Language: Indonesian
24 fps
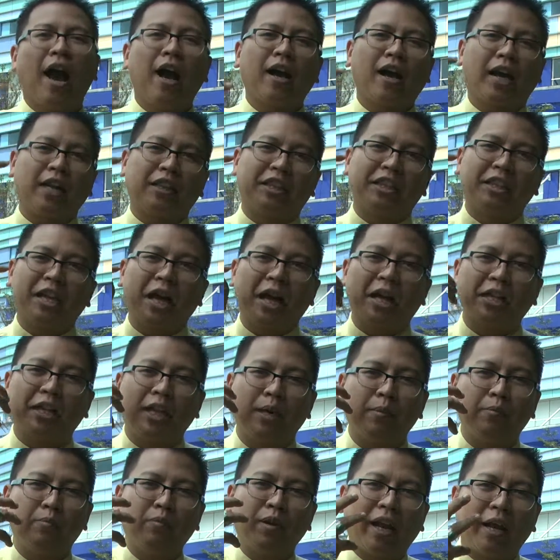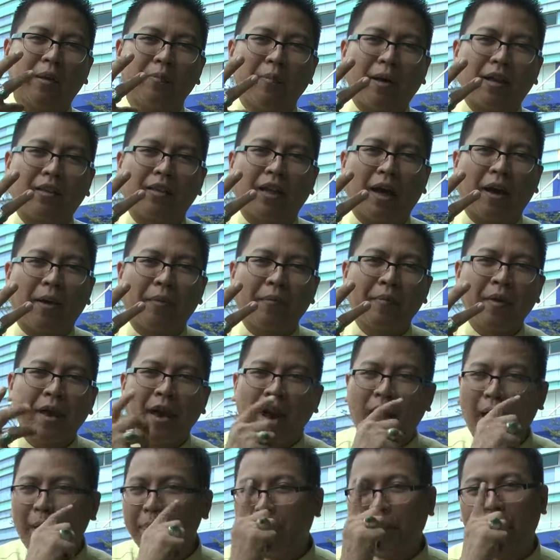Ketika kita melek mata,
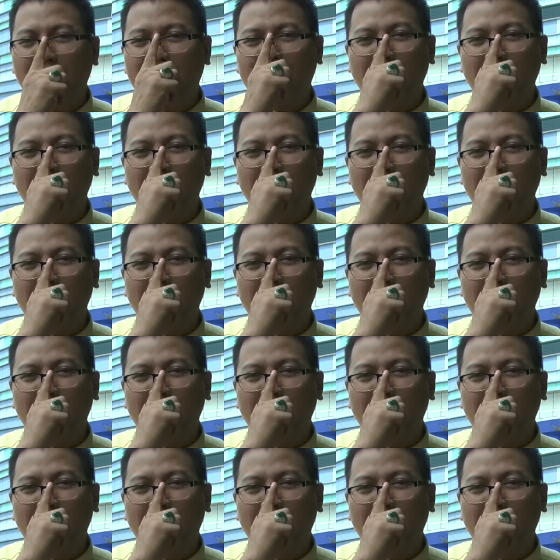apa yang